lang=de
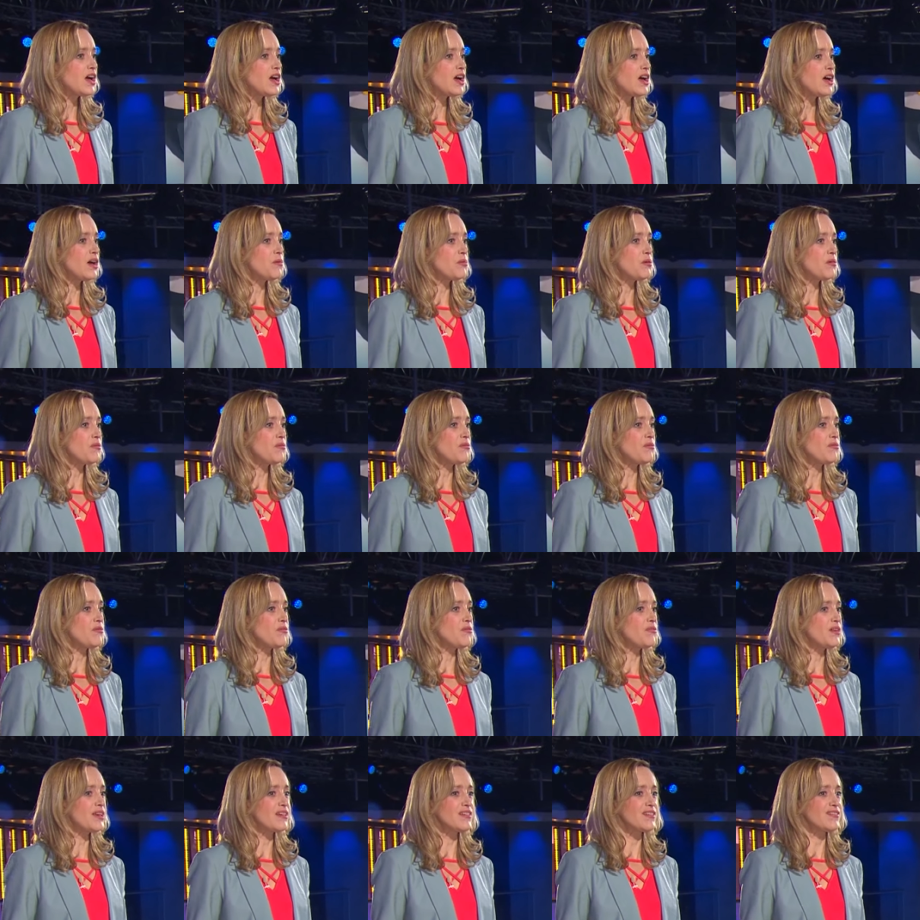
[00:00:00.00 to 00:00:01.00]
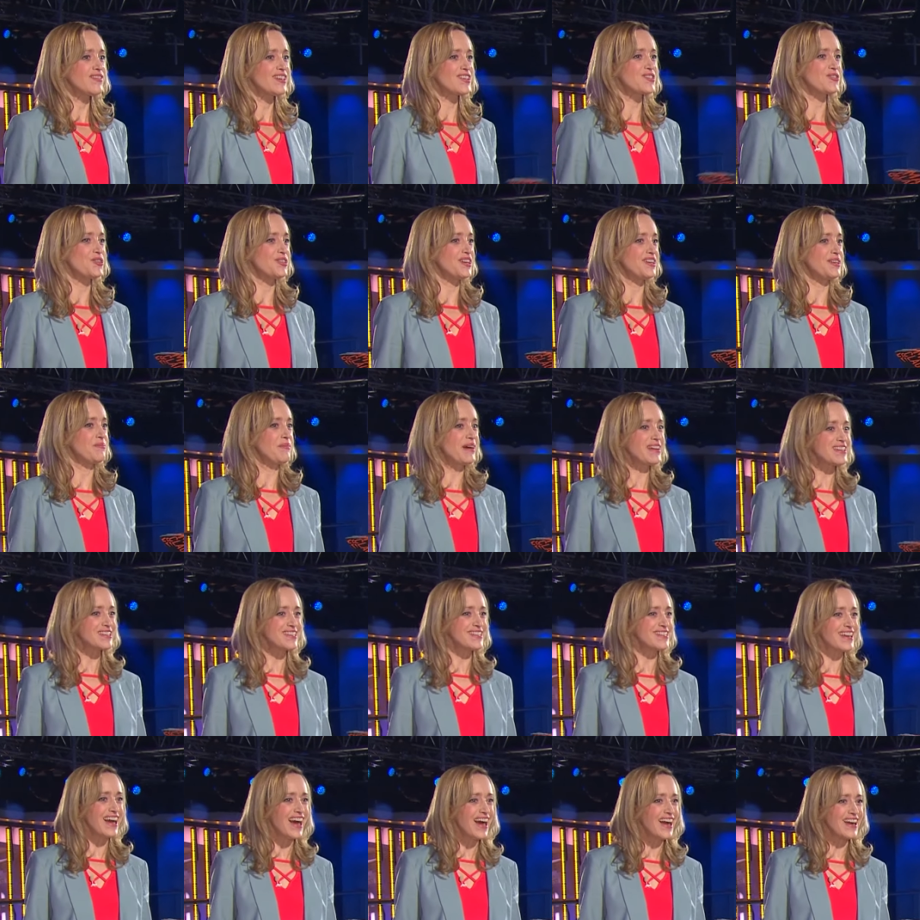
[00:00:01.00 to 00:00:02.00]
Aber wer, wer soll denn die
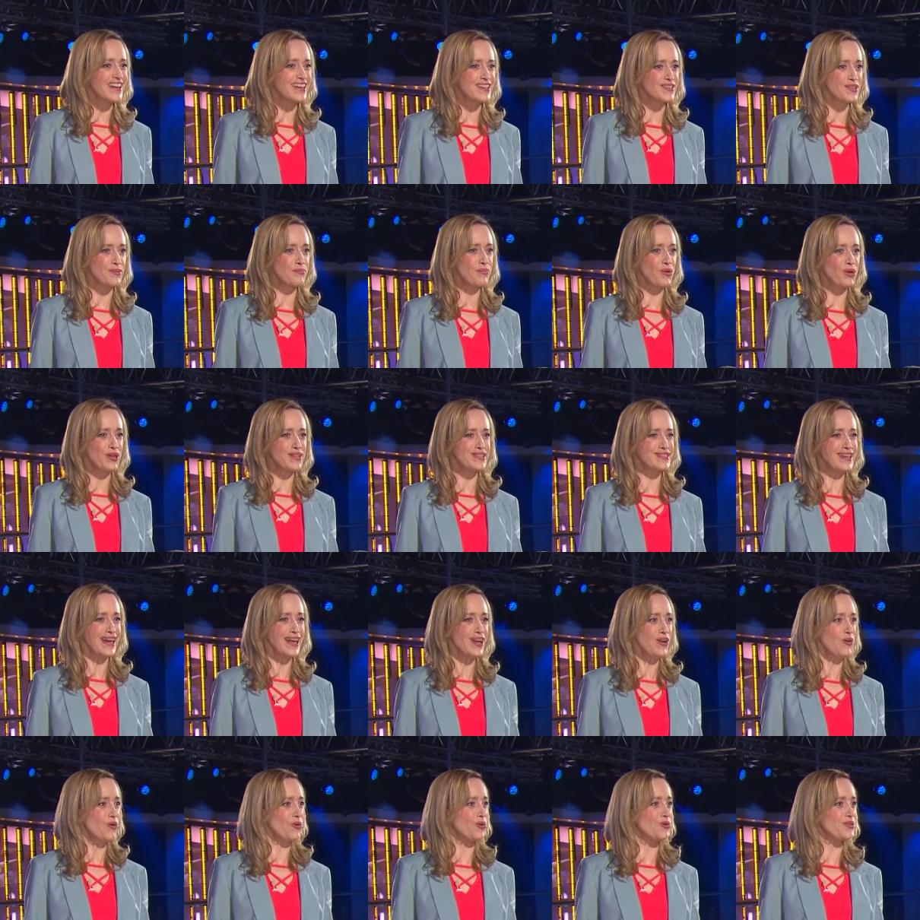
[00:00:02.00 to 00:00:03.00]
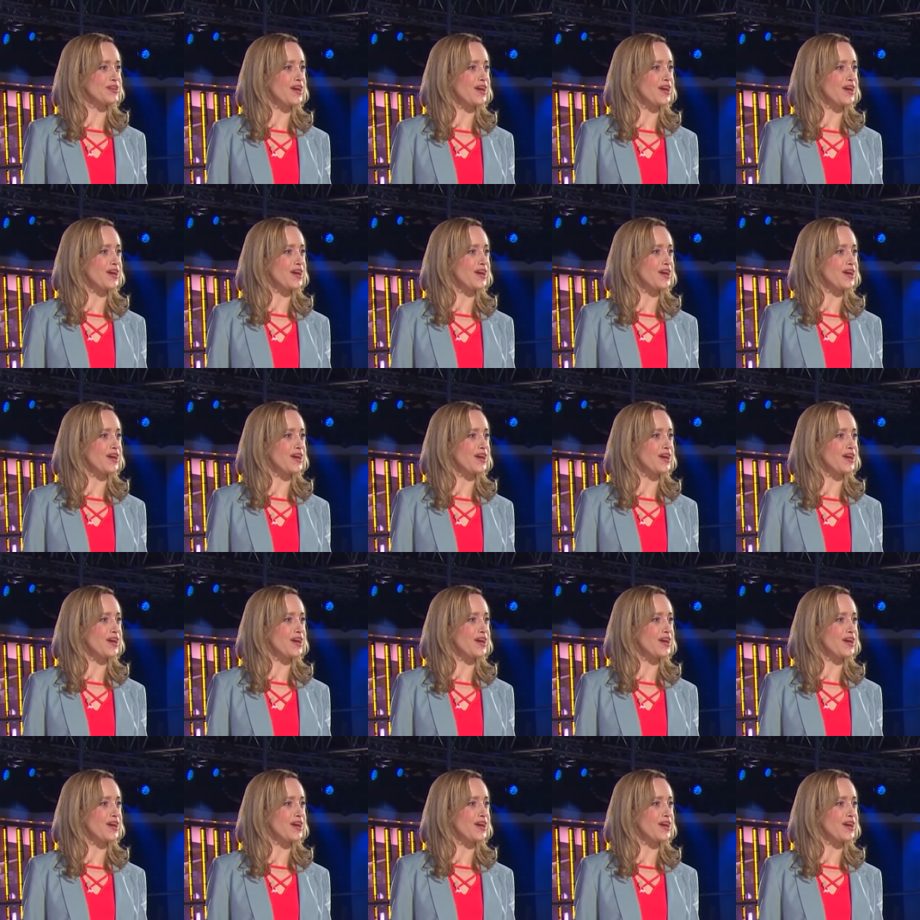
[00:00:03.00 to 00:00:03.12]
Masken tragen? Da ist ein Polizeilogo